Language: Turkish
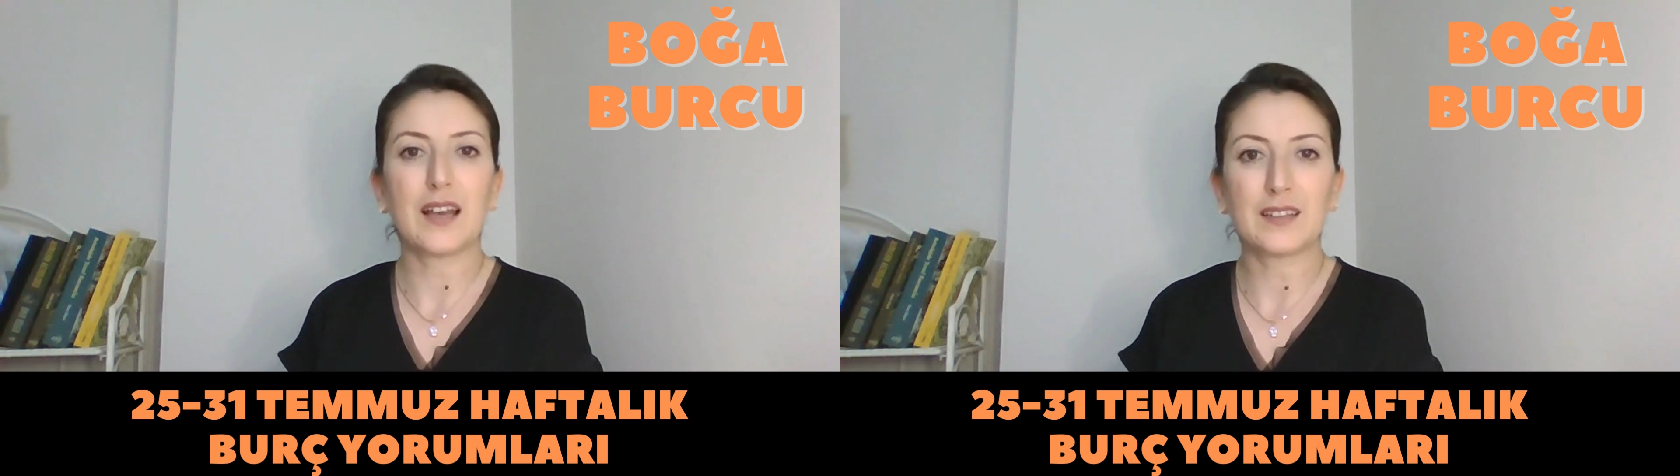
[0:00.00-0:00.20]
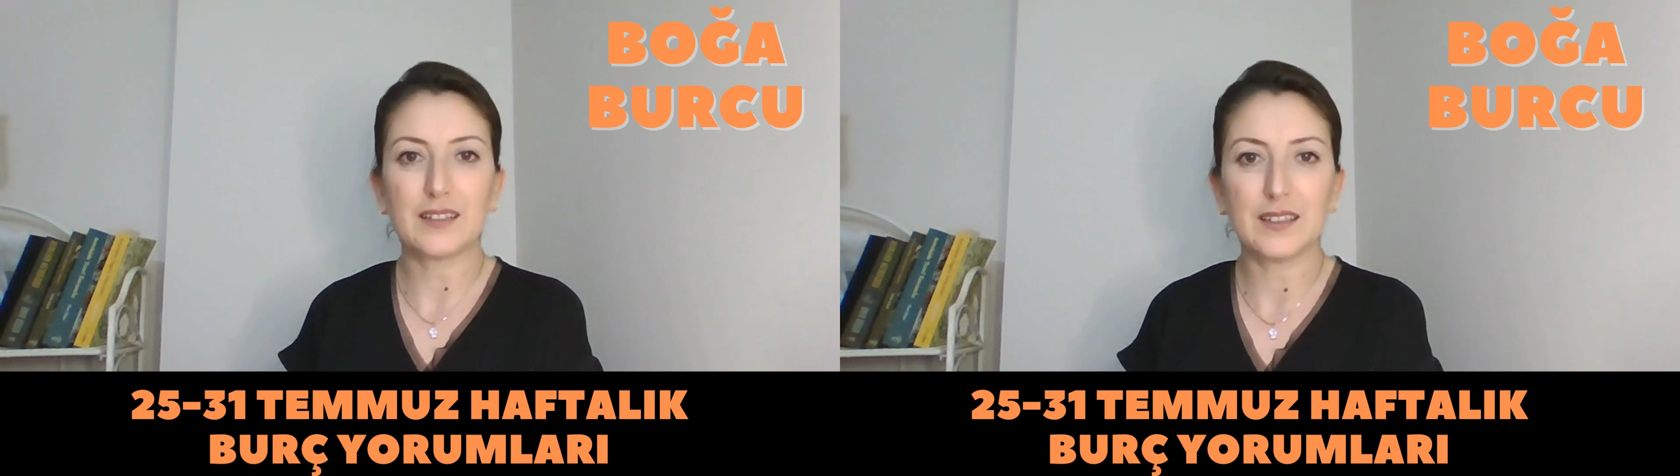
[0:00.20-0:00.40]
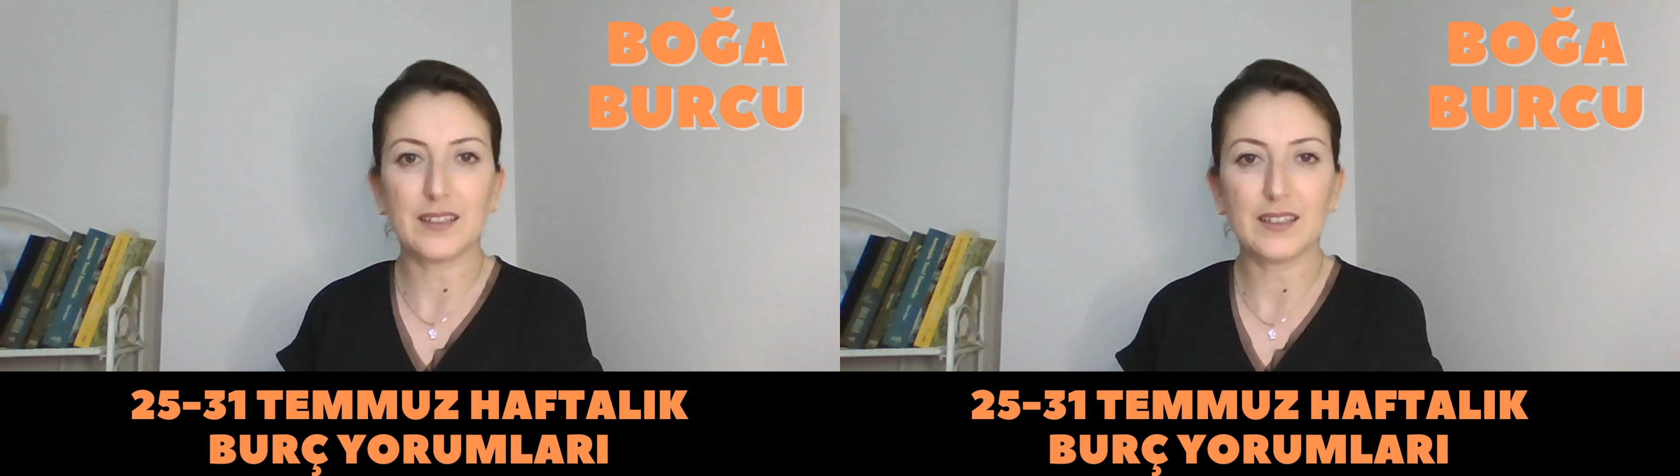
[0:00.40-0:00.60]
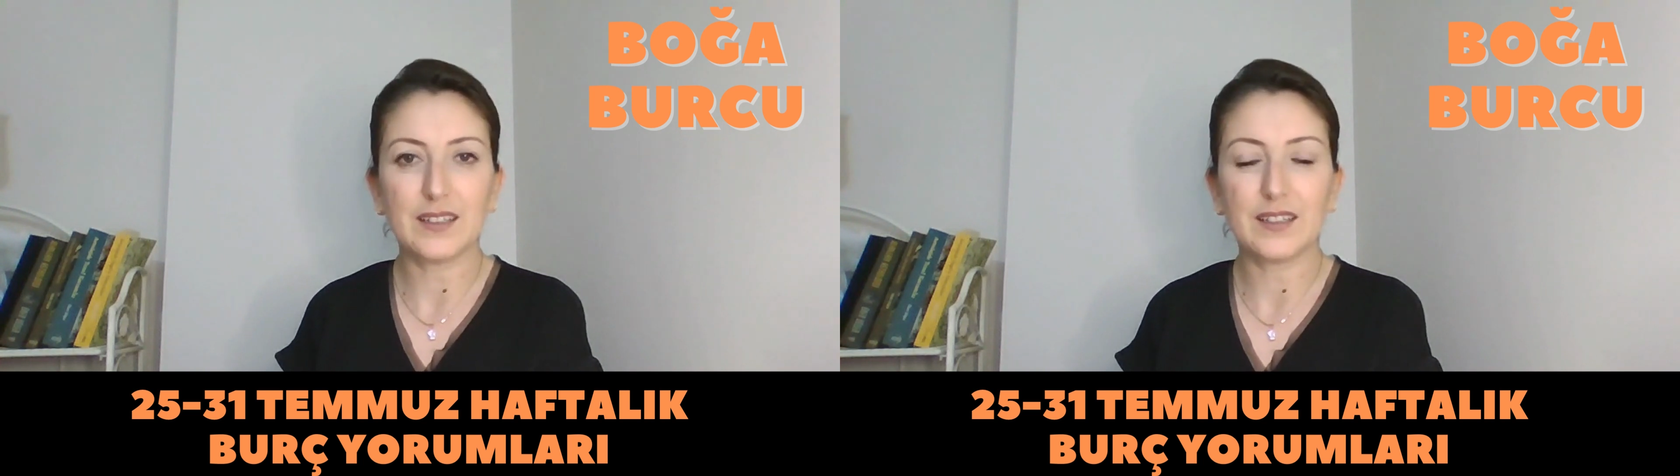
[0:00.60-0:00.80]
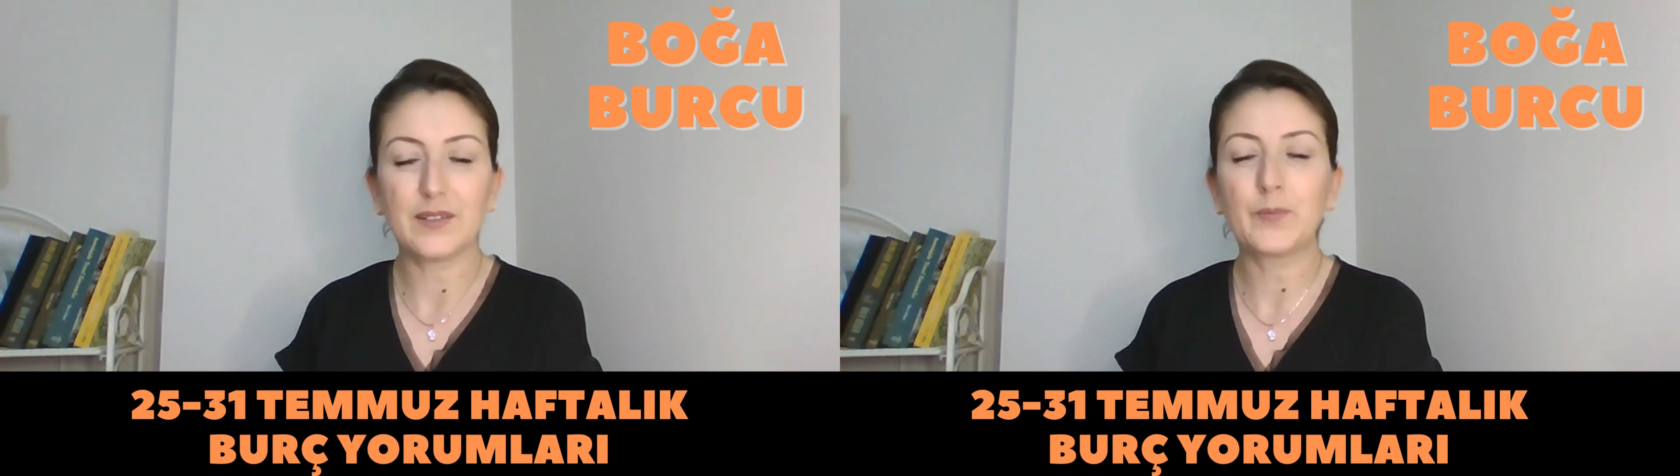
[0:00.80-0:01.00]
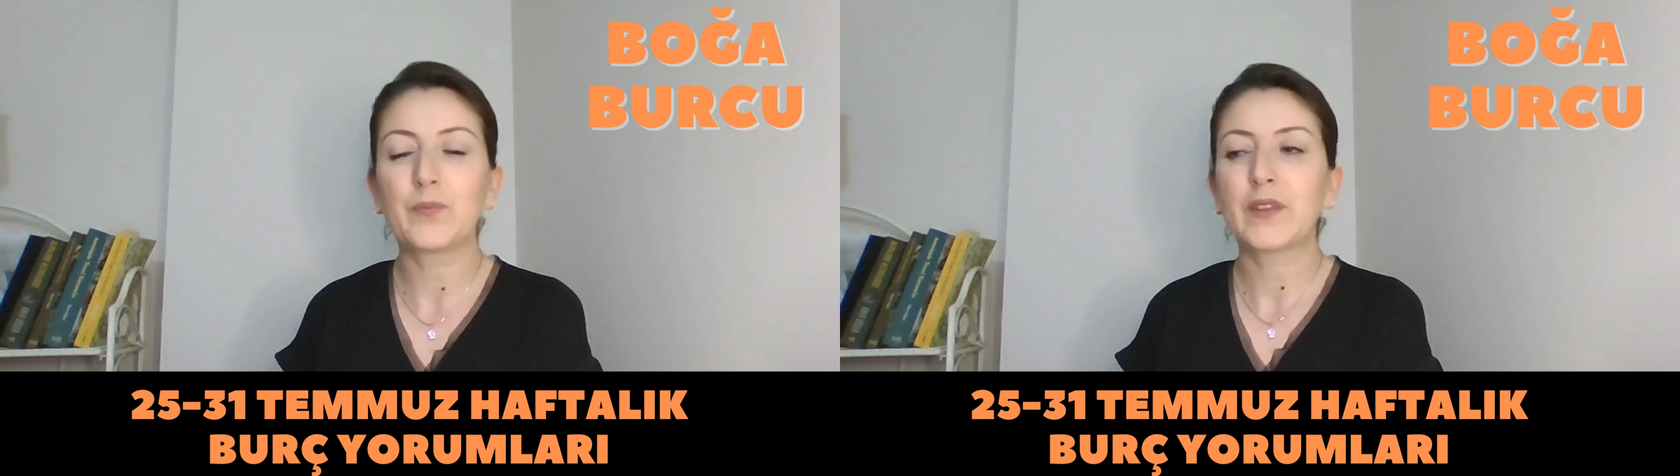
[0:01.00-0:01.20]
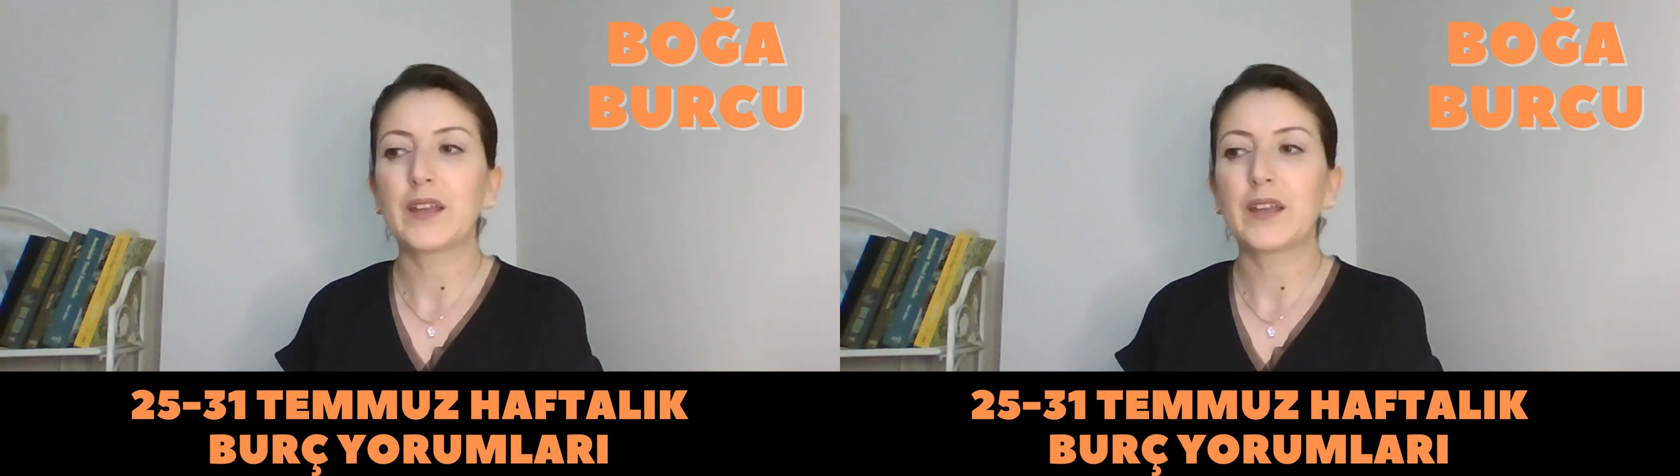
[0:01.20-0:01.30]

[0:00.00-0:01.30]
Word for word: kendi e,